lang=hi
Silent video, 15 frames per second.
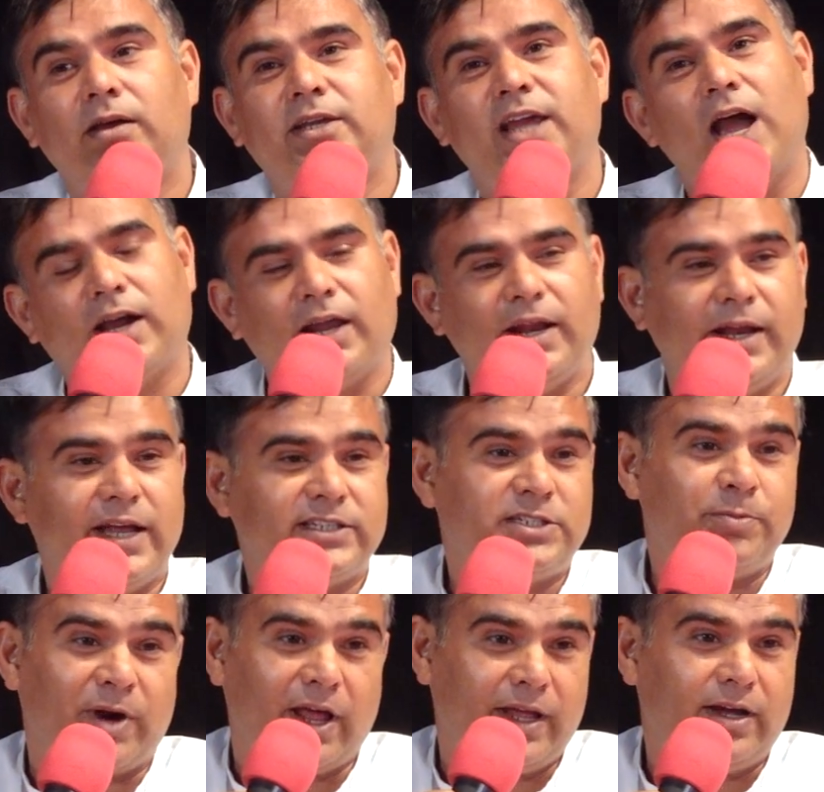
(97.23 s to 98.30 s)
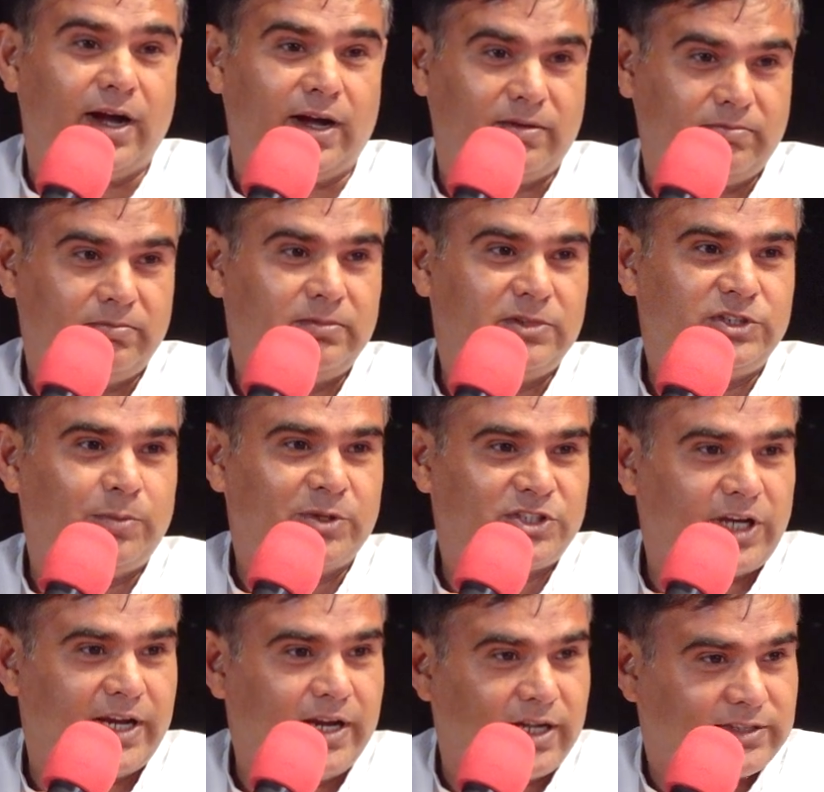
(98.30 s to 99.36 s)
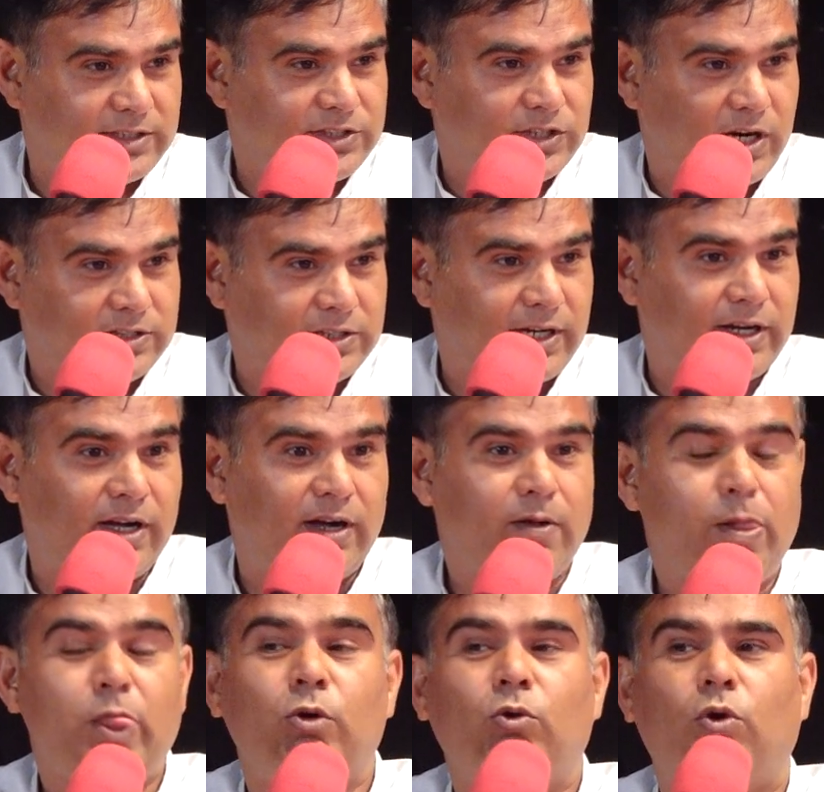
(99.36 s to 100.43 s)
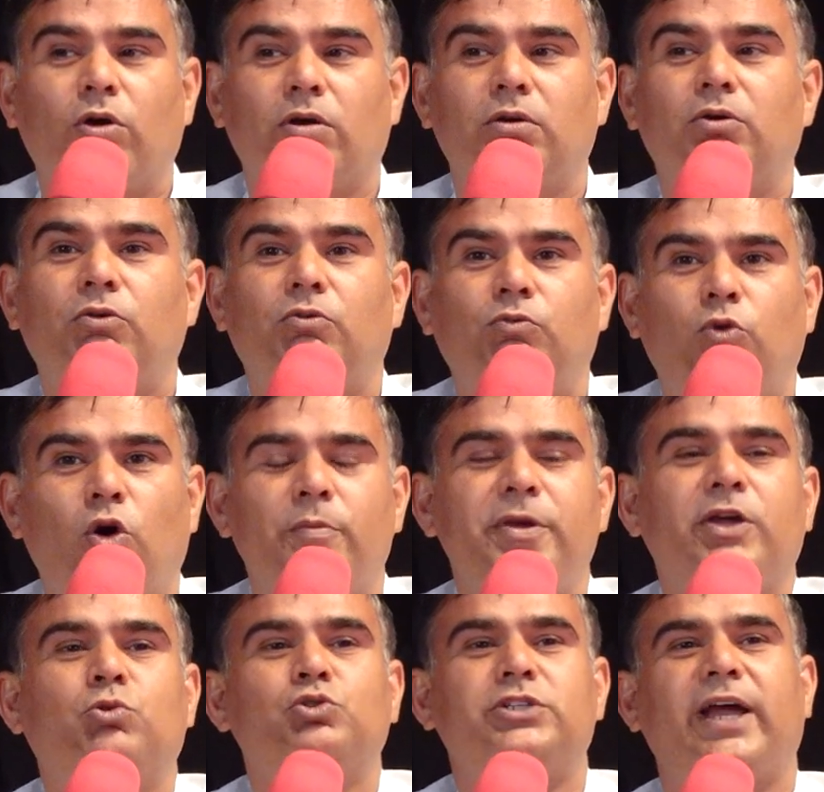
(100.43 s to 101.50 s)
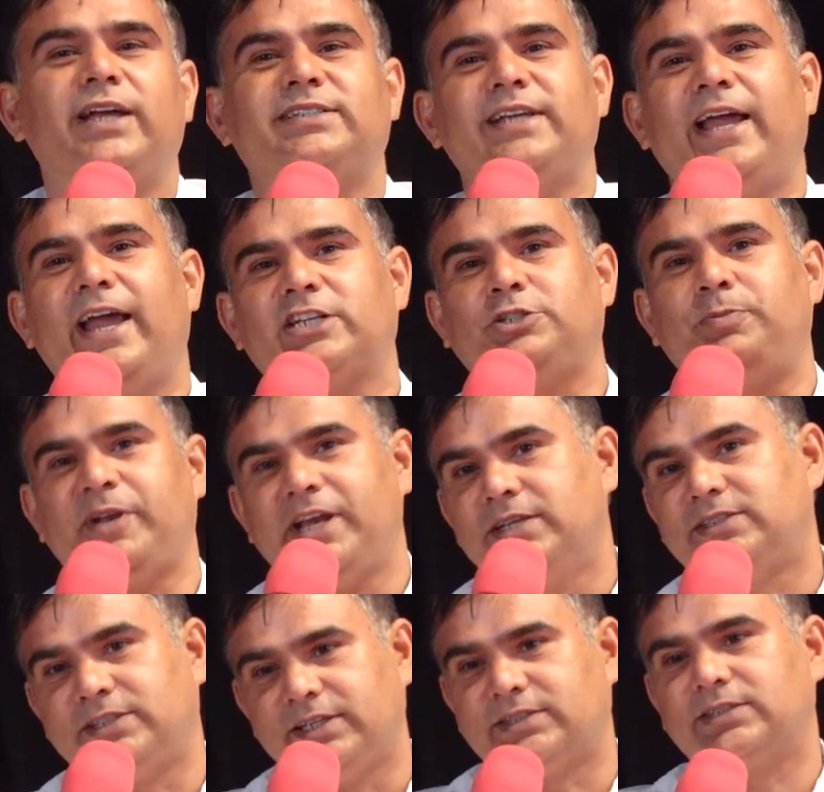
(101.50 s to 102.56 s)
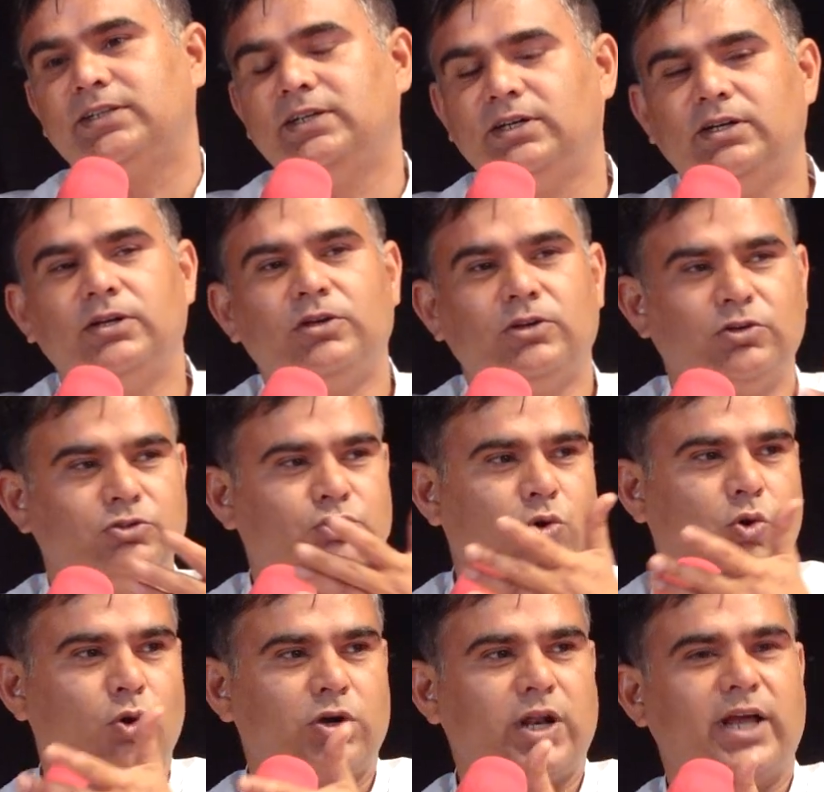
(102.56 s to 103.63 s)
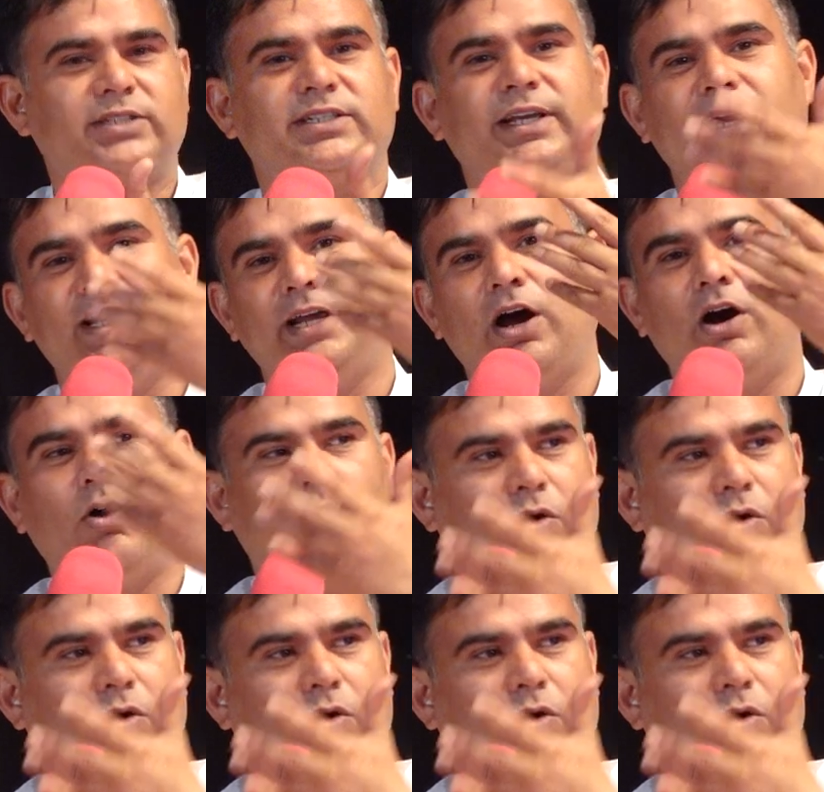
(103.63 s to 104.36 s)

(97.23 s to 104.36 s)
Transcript: क्या करेंगे ऐसी पढ़ाई का जो बच्चा ही हाथ से चला जाएगा और वो भी कुछ ऐसे एक्सपीरियंसेस जो कोटा से या